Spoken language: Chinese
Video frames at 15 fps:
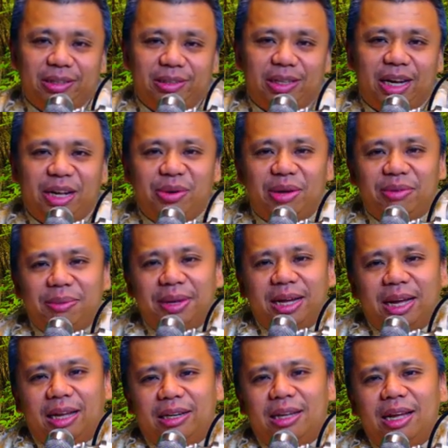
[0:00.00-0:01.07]
那另外一方面
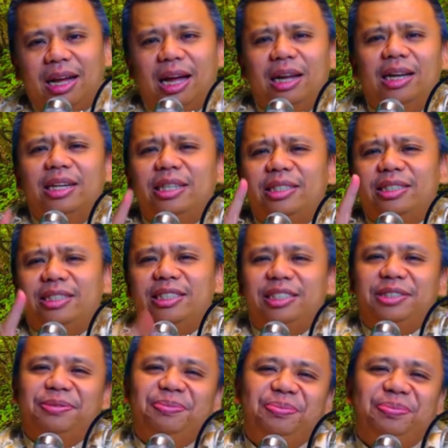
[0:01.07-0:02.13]
看，安乐死，
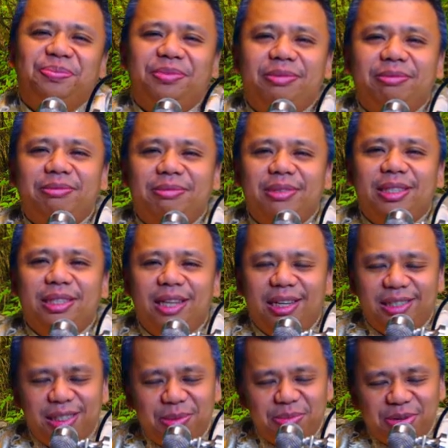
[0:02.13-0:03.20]
它
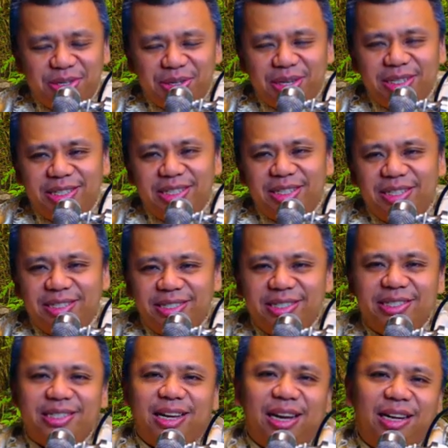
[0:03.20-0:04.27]
算不算是一个自
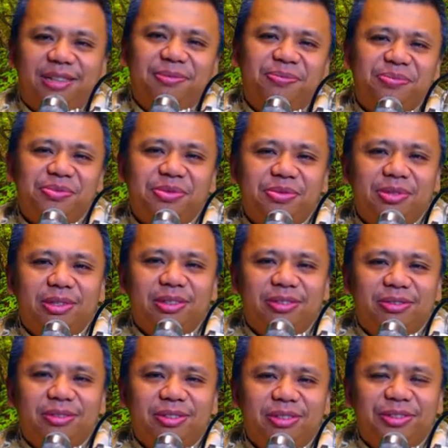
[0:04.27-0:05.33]
杀？
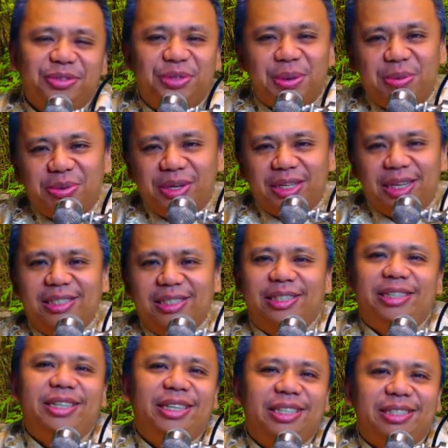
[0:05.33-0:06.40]
算不算一个
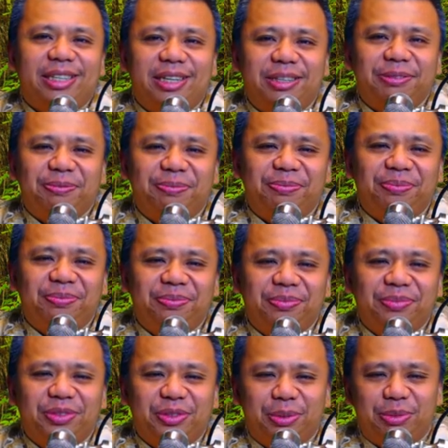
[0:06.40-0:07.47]
业障？
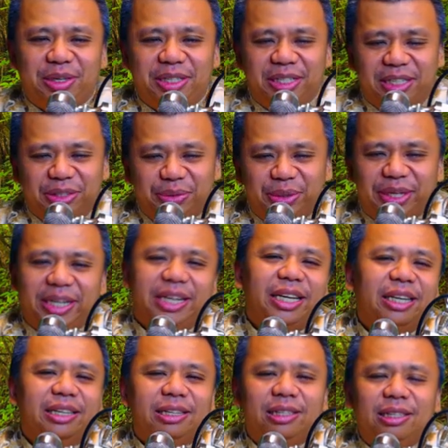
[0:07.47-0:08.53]
算不是一个罪孽？
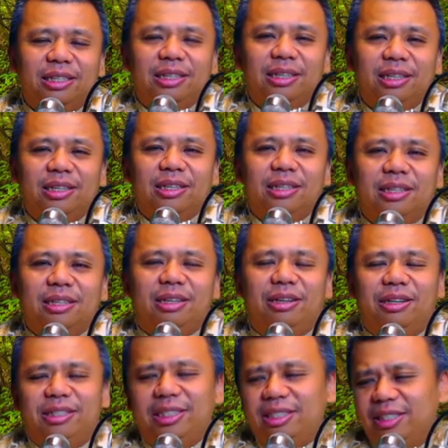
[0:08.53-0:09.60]

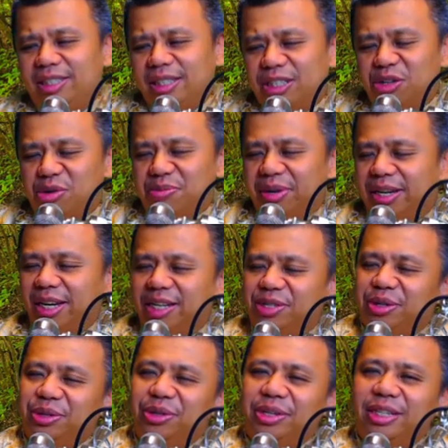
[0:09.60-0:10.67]
哦，其实这个我们可以
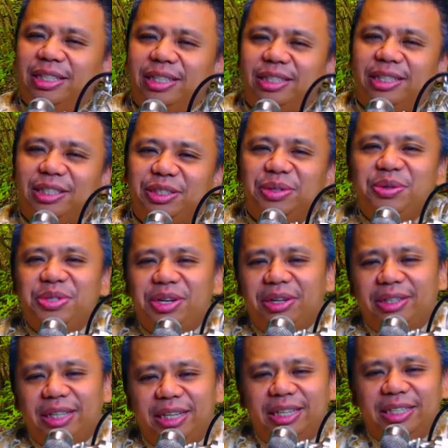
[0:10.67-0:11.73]
从一个宗教
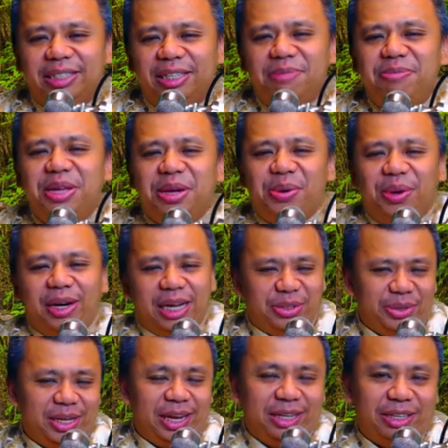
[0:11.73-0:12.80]
的一个生命观来做
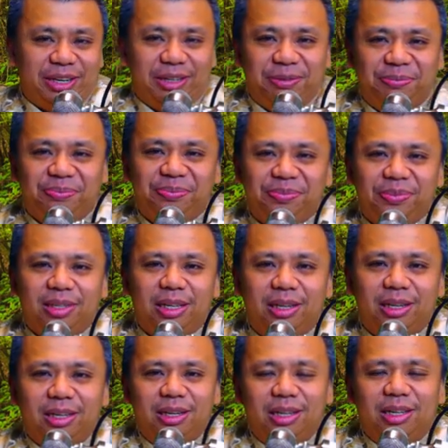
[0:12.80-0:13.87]
探讨。
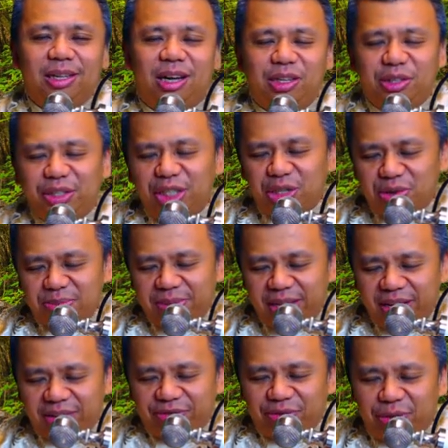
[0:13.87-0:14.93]
好，首先我们
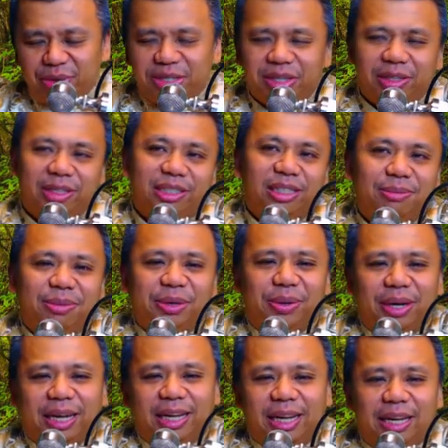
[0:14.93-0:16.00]
以佛教的生命观
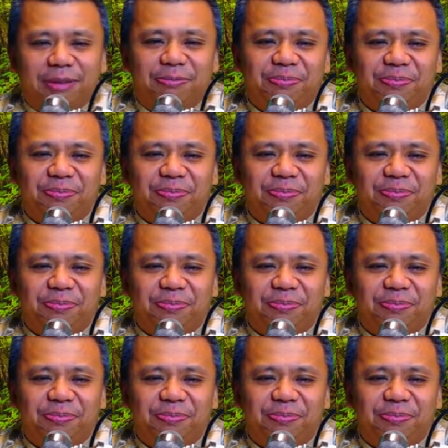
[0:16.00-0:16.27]
来看